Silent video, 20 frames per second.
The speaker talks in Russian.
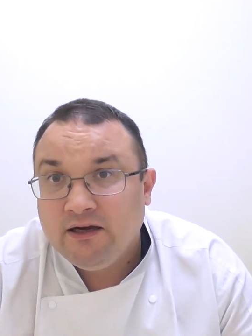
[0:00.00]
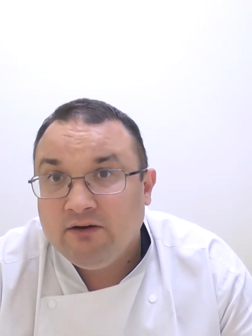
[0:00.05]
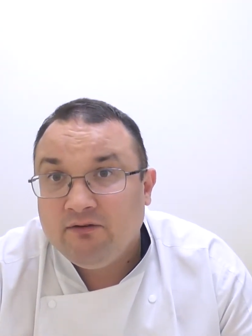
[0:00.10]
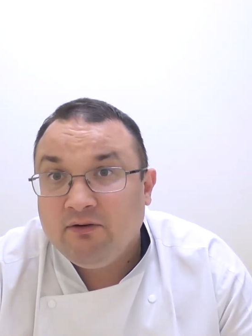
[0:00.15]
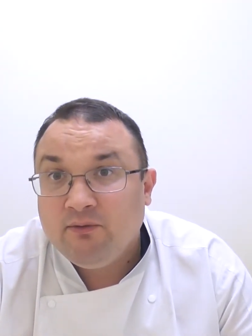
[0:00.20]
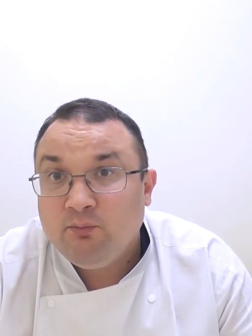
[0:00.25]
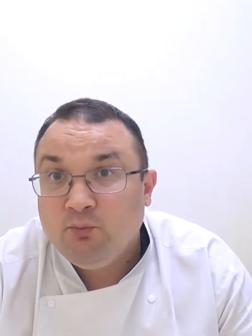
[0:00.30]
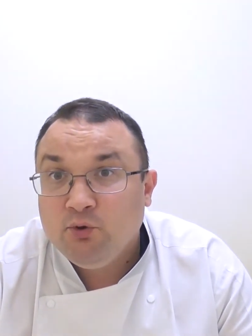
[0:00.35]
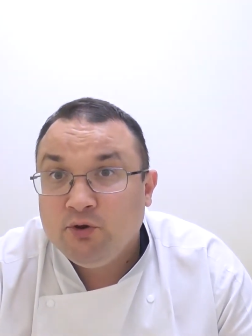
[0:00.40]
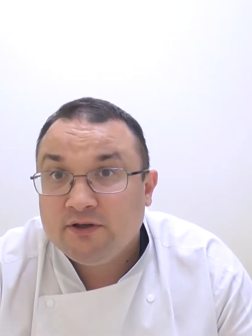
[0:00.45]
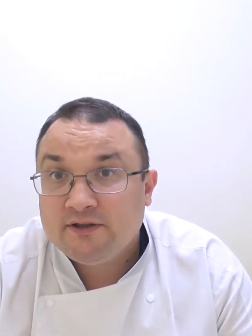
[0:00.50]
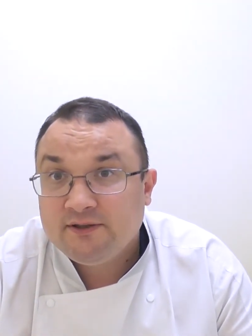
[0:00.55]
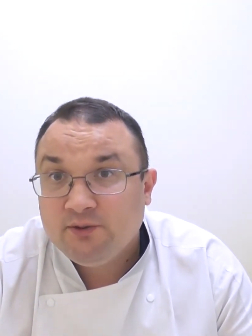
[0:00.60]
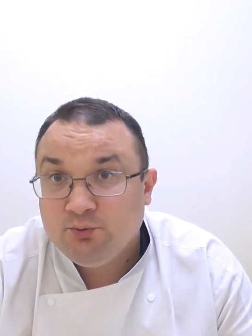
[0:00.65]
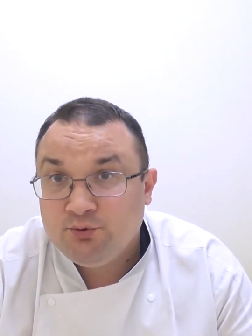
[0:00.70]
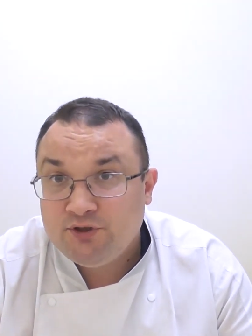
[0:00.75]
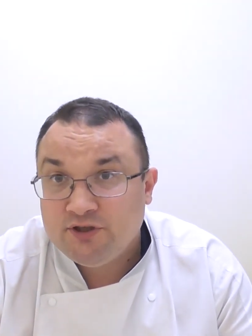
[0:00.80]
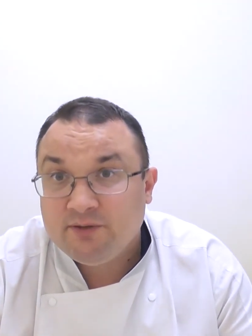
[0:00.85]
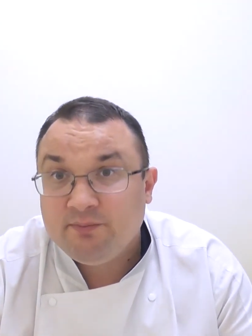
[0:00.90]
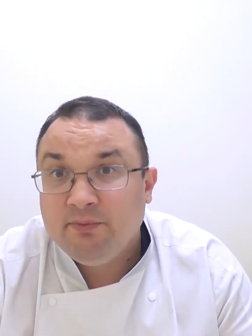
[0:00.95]
в обоих
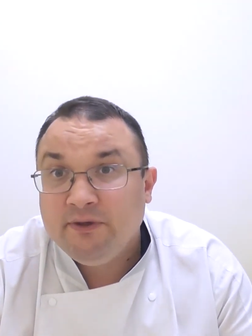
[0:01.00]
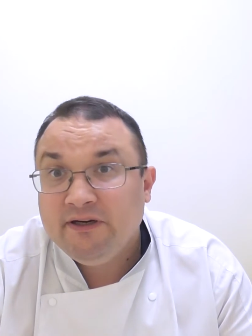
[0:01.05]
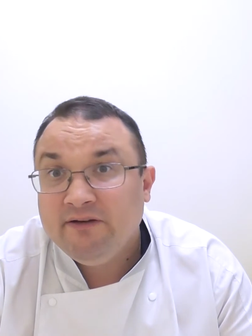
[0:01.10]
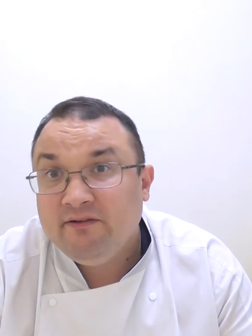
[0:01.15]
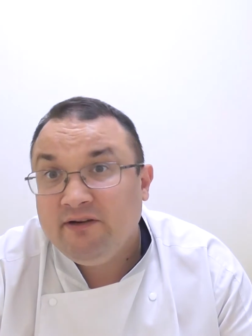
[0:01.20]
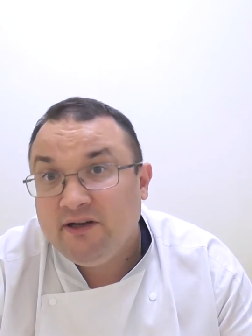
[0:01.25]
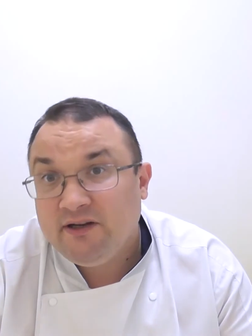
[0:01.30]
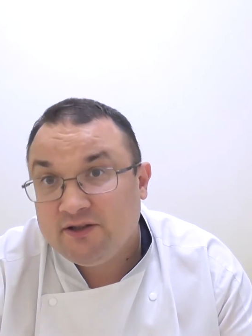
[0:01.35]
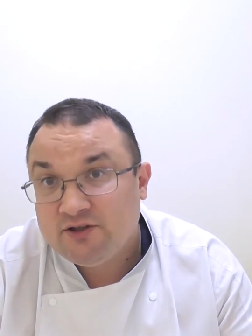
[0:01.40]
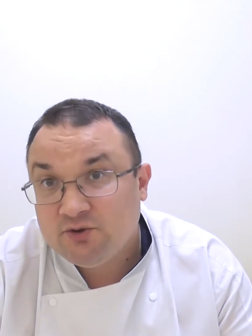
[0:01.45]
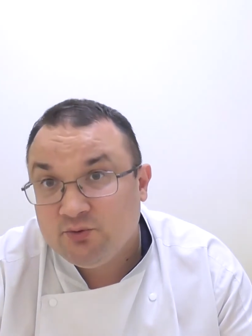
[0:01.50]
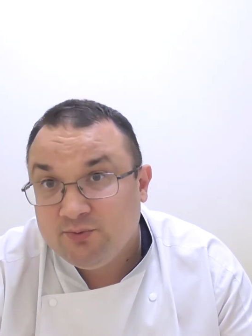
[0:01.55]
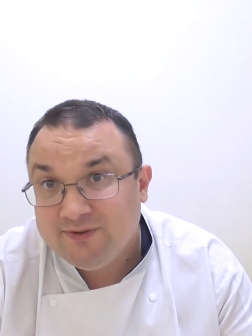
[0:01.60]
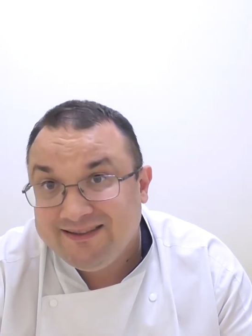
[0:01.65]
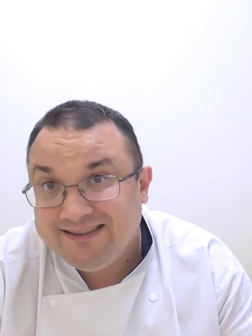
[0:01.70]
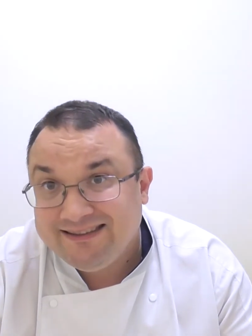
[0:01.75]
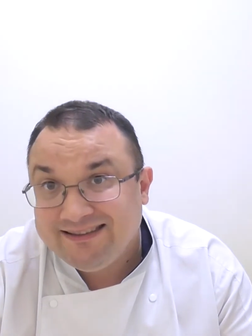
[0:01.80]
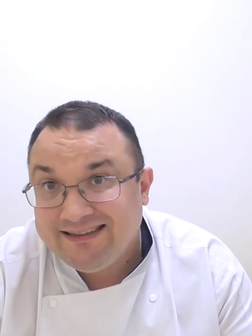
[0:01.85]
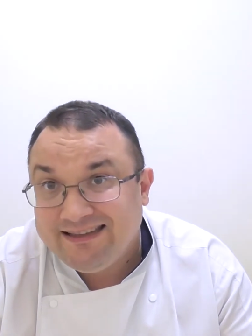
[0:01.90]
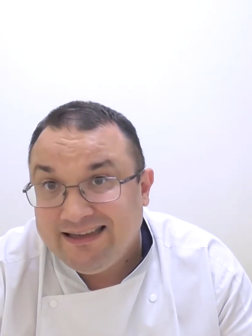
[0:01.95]
случаях появляются
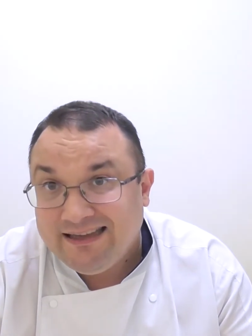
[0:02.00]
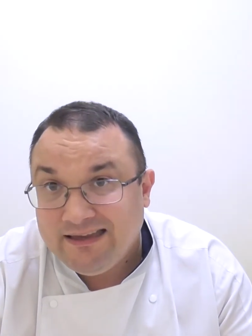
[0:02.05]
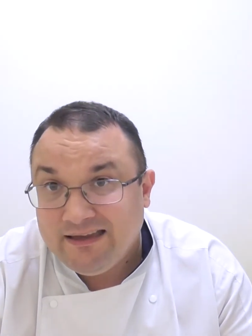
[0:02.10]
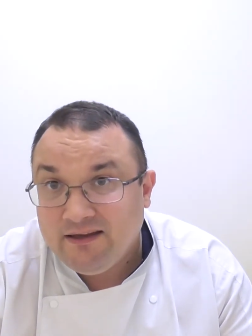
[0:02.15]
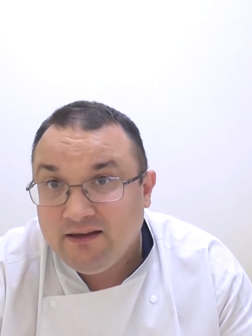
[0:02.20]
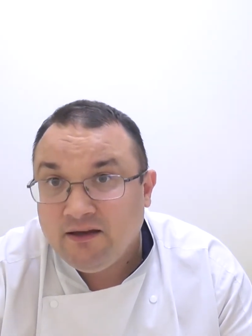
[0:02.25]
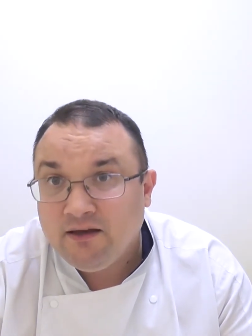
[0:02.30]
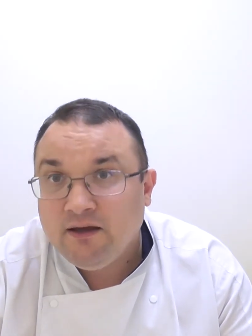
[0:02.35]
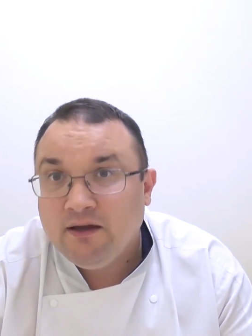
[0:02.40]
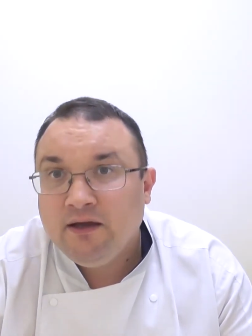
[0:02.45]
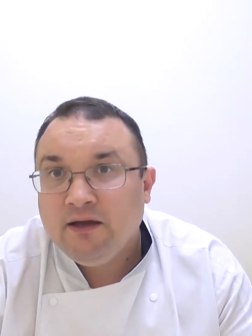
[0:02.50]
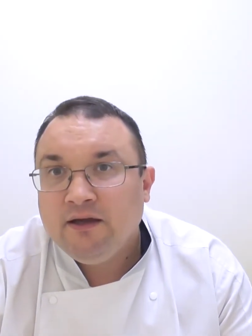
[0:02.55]
узелки,